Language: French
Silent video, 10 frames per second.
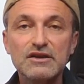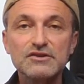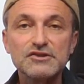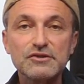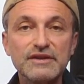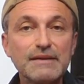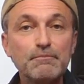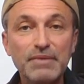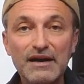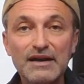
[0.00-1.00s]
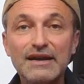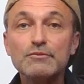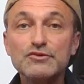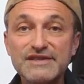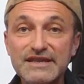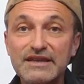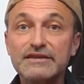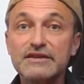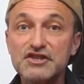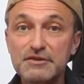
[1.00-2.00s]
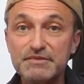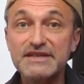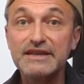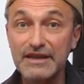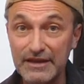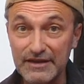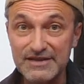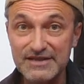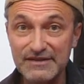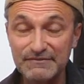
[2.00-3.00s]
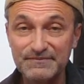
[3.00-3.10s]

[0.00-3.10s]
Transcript: ce n'est pas la musique des Gypsy Kings.